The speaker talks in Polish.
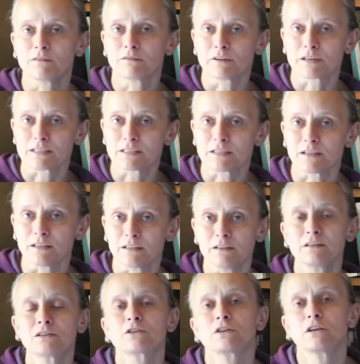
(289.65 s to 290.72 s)
wersję
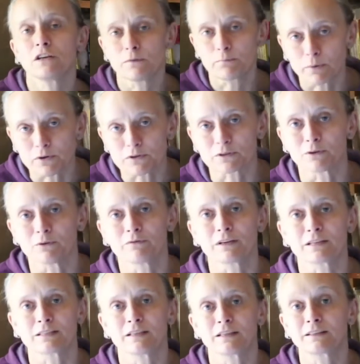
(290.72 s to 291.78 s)
jidysz i polską
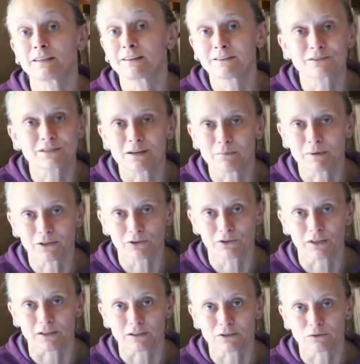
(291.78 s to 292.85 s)
wersję tego samego
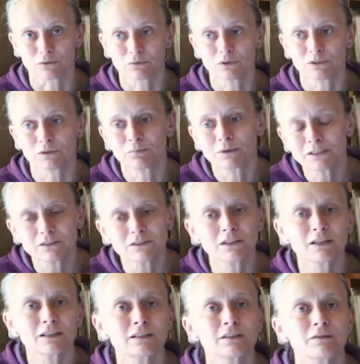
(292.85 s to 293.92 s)
tekstu i zobaczycie,
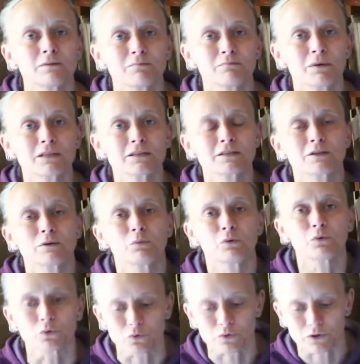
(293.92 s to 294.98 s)
jak się między
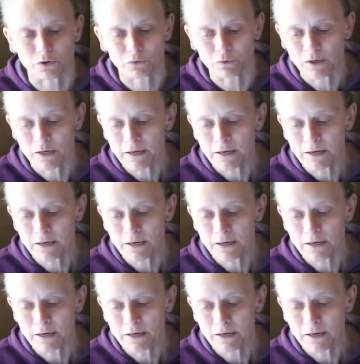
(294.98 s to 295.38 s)
sobą różnią.